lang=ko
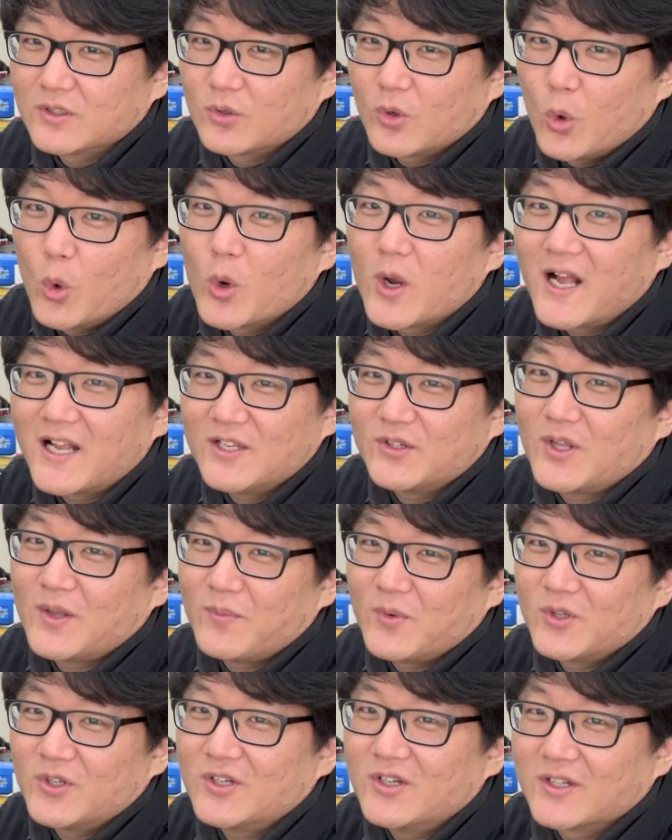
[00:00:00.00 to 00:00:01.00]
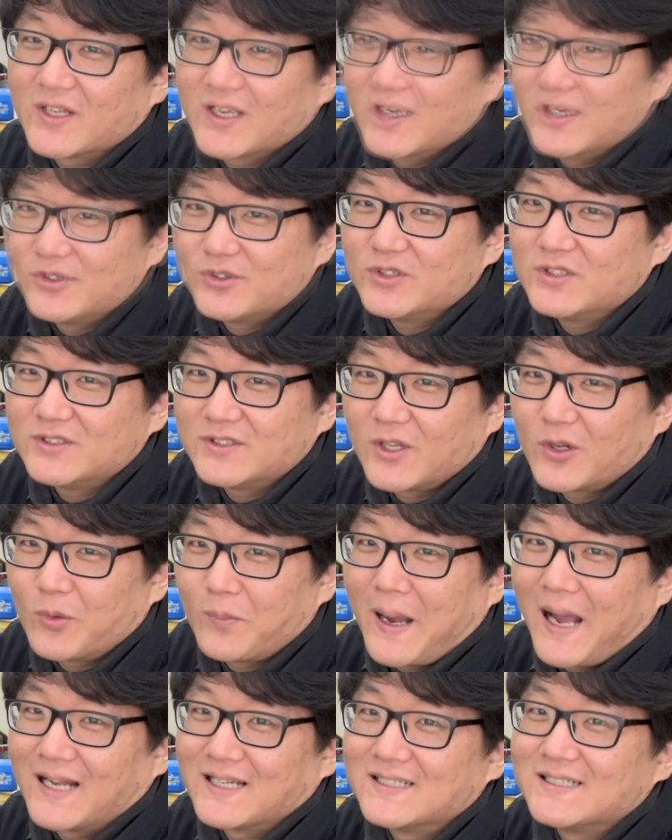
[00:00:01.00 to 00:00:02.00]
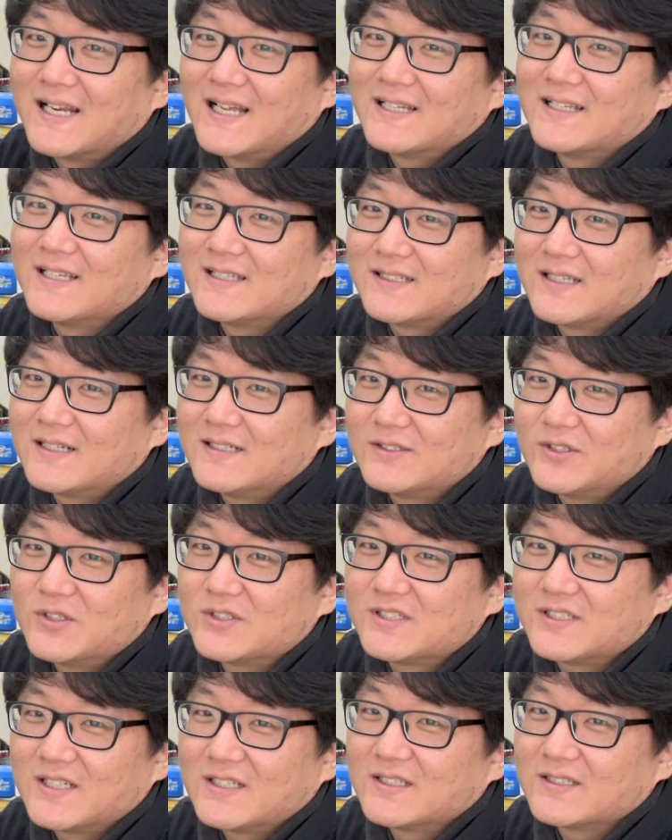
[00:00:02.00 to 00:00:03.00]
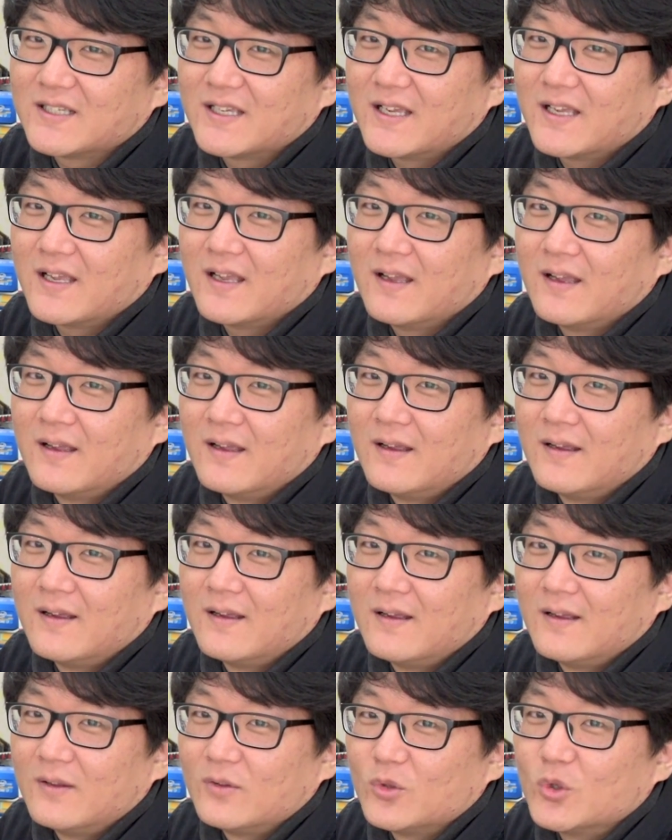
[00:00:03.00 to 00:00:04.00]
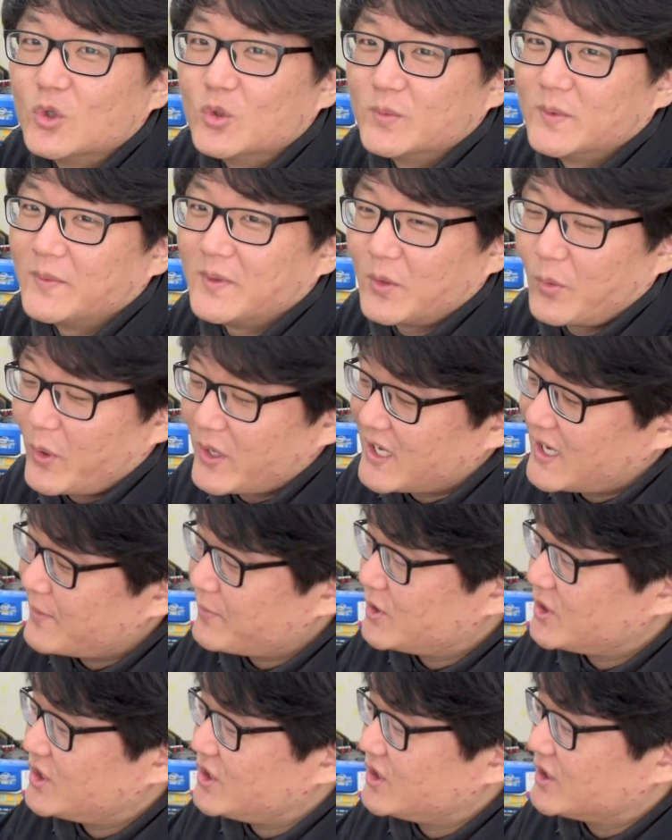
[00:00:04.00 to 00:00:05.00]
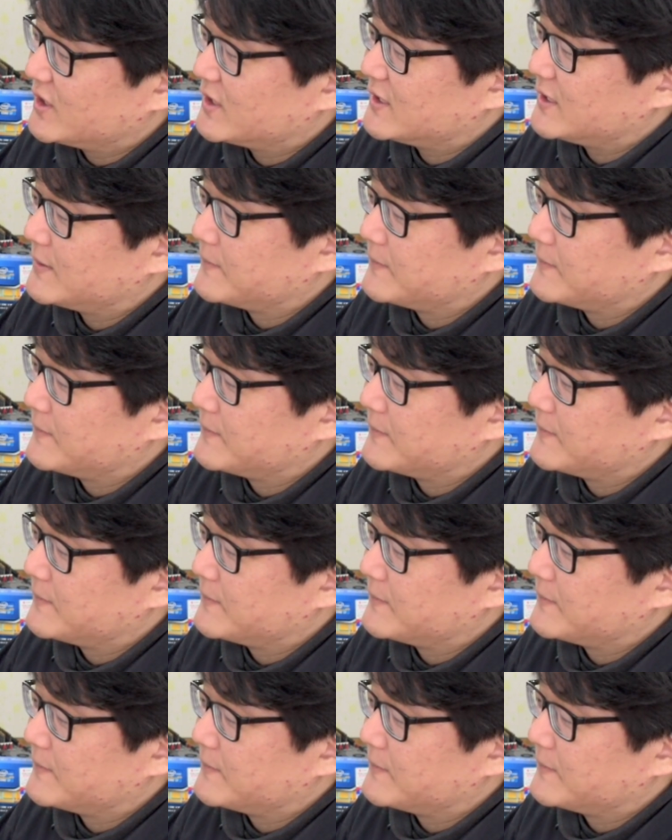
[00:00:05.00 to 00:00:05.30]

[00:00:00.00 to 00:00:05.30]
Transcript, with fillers: 공간이 되면은 될 수 있는 대로 많은 라디에이터를 설치하는 게 도움이 돼요. 왜냐하면은